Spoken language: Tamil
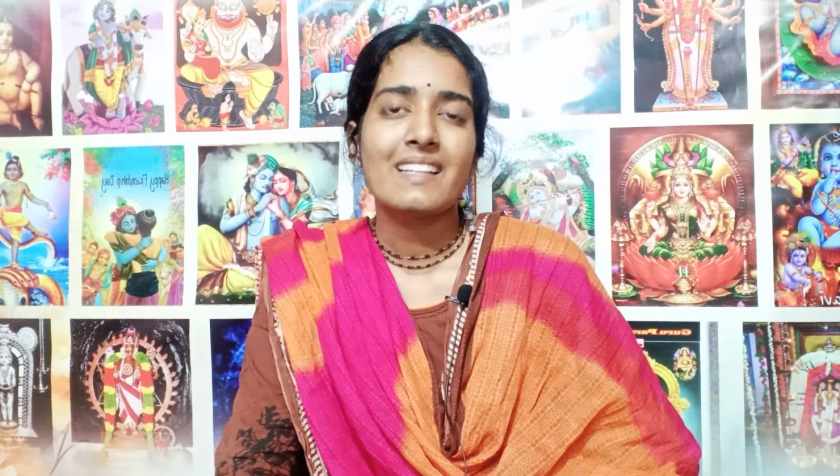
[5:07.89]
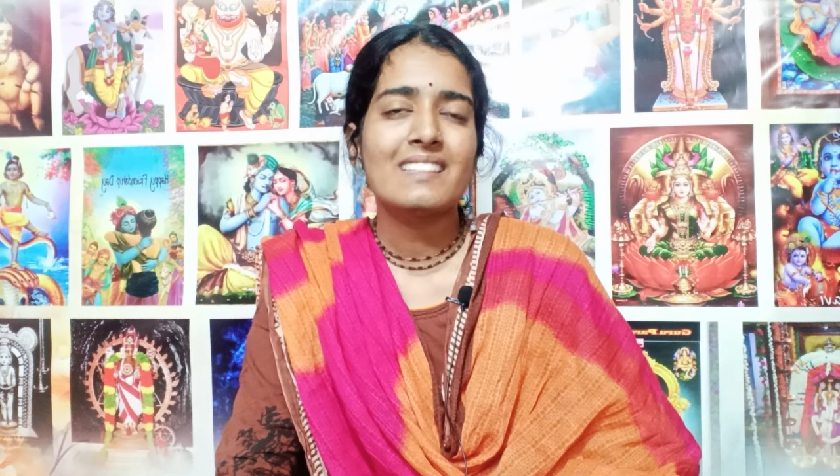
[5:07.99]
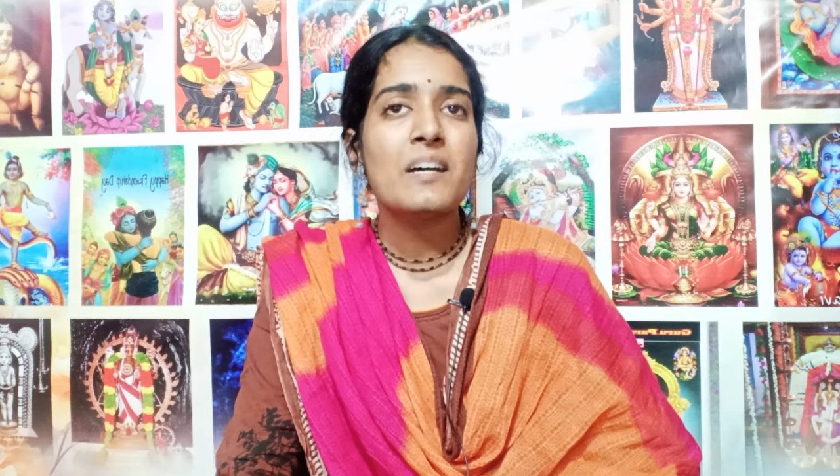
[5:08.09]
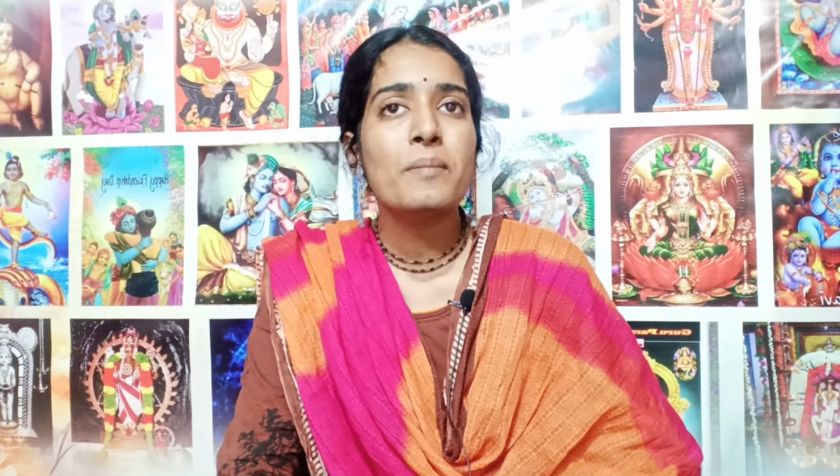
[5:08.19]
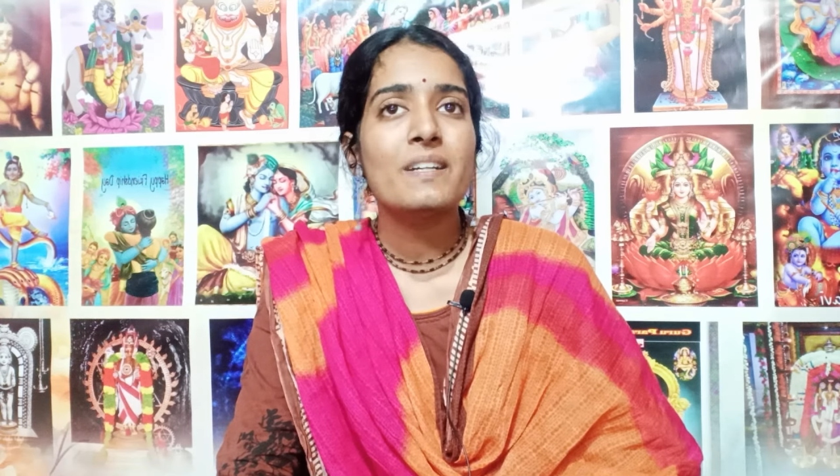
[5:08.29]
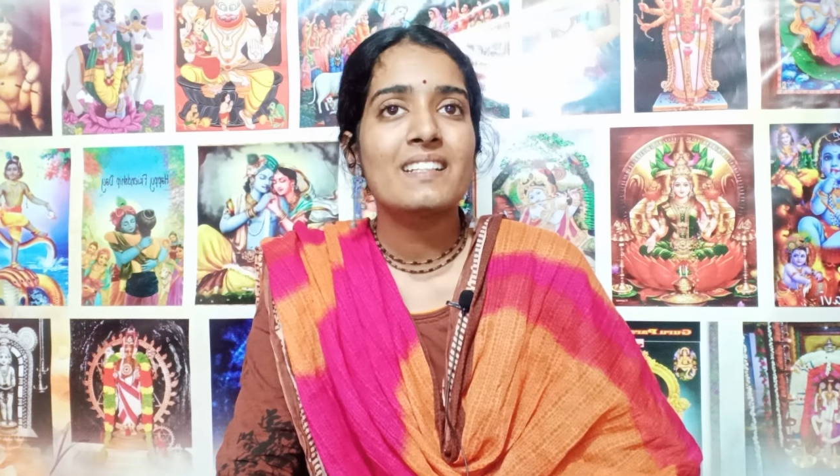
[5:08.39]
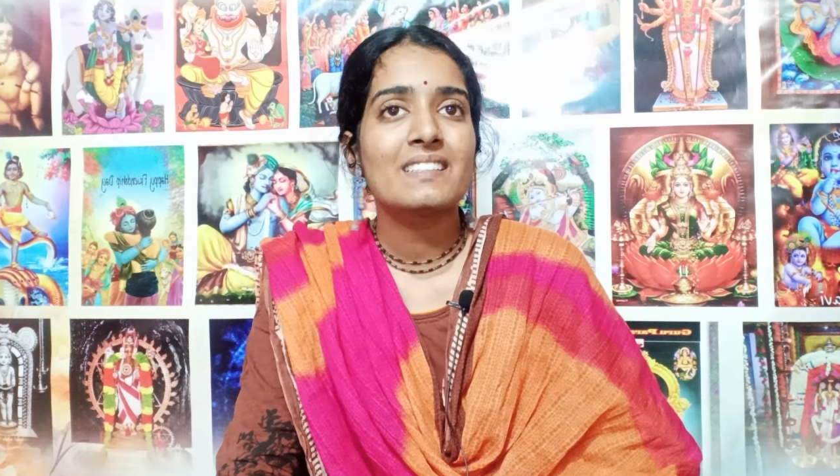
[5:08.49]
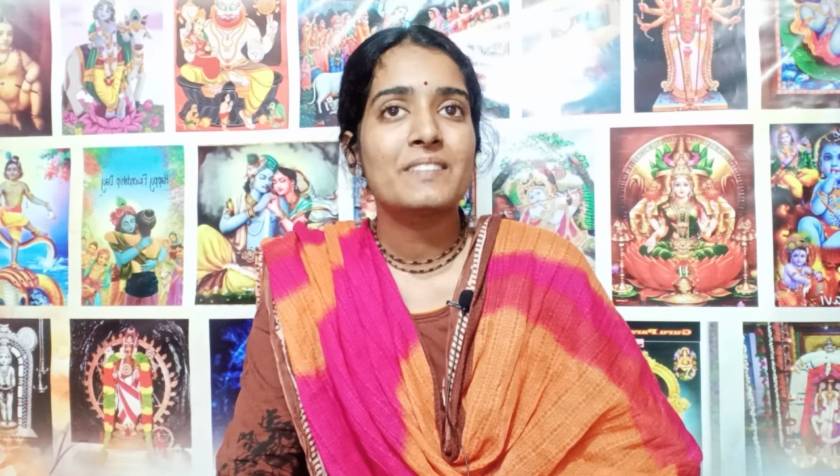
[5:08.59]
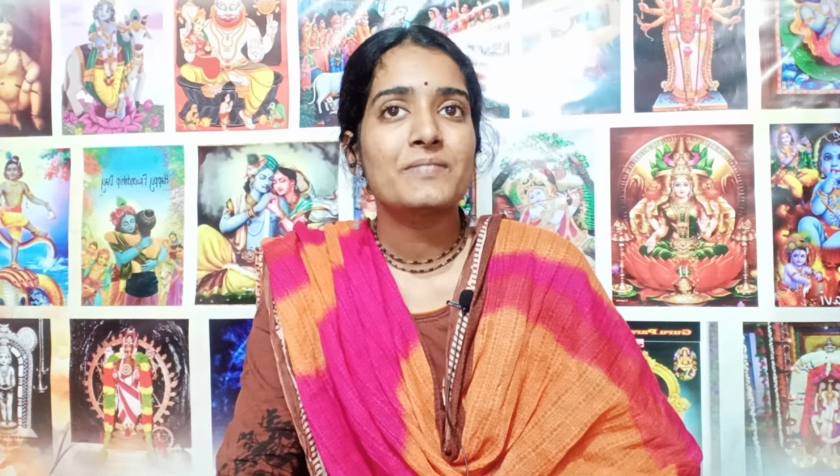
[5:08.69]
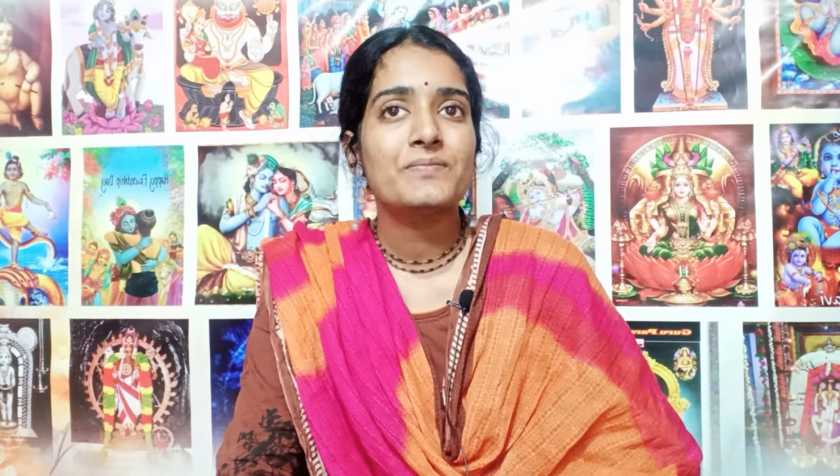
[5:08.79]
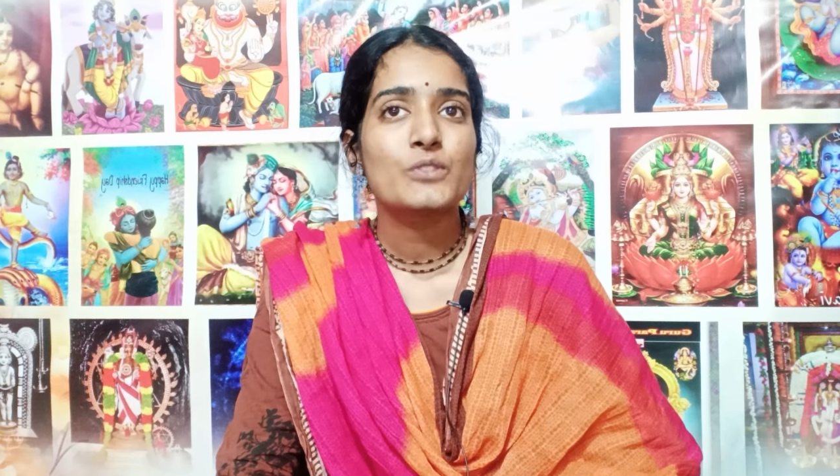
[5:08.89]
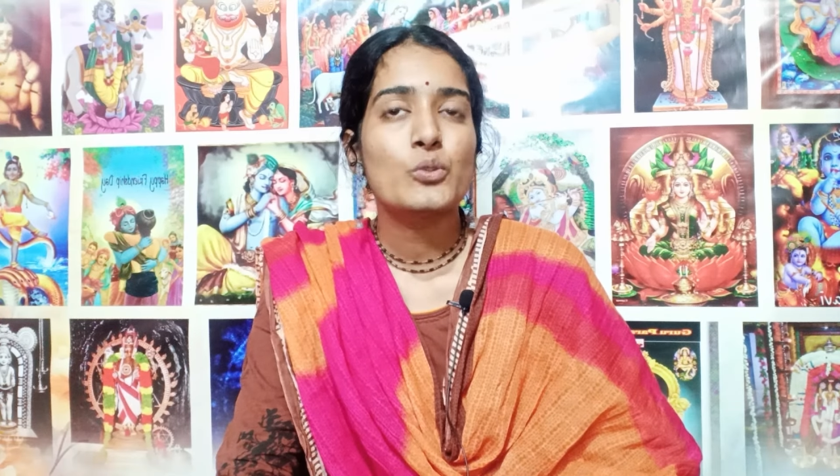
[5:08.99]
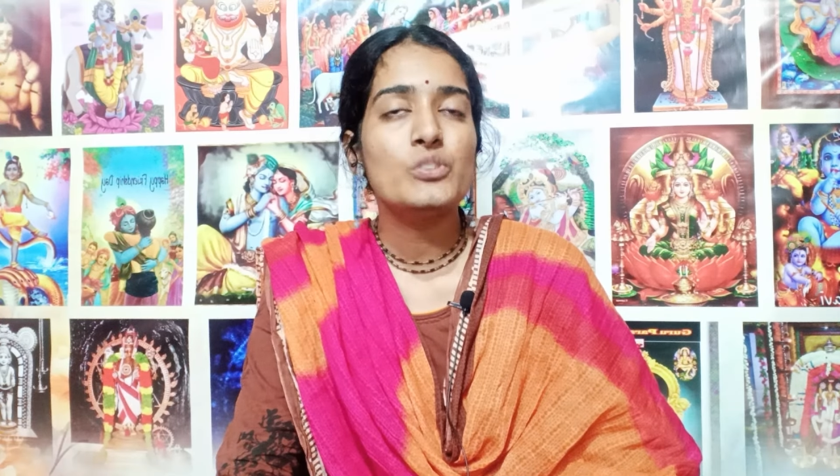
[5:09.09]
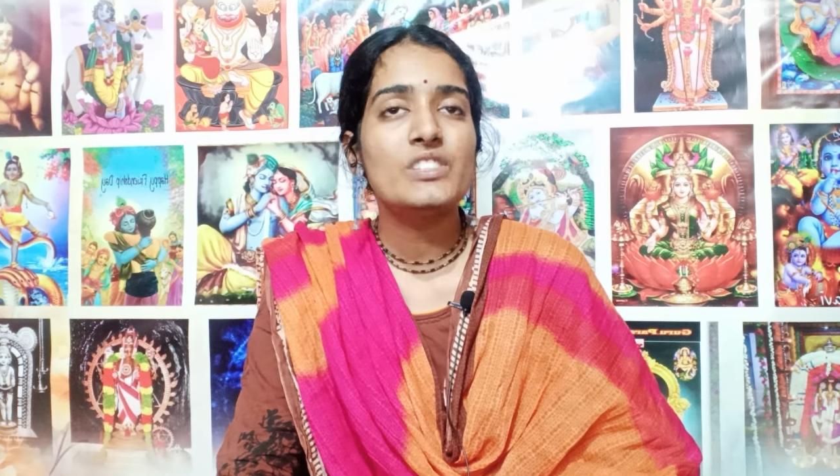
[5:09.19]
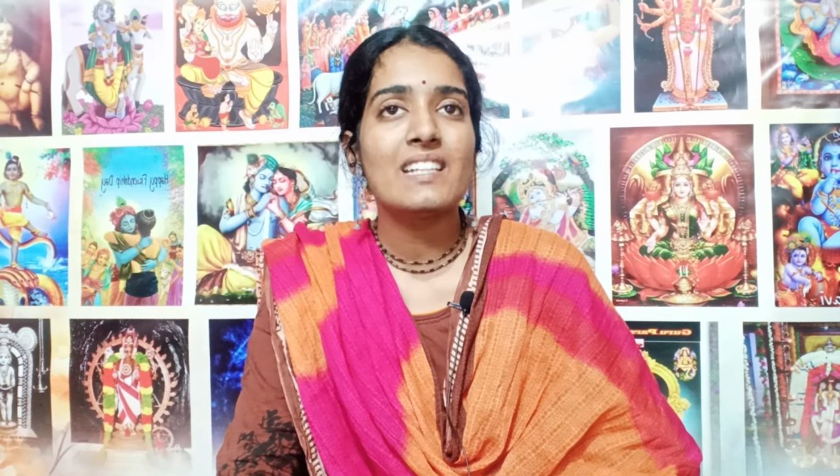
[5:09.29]
என்னதான் பண்ணுறது
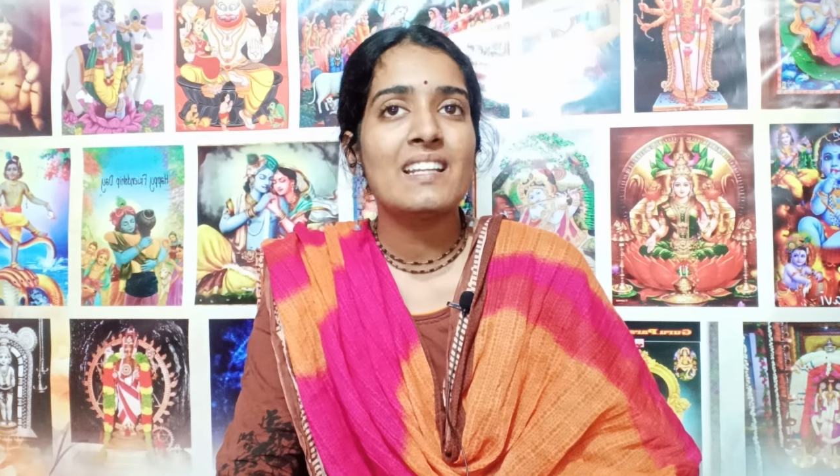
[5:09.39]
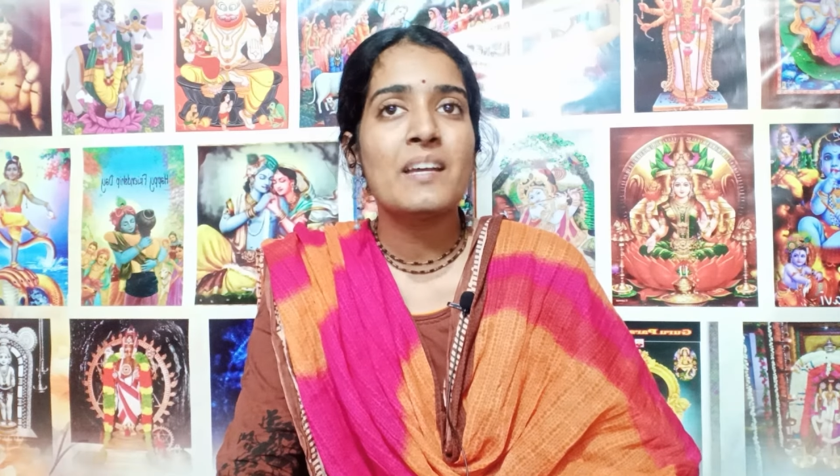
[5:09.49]
கூச்சல்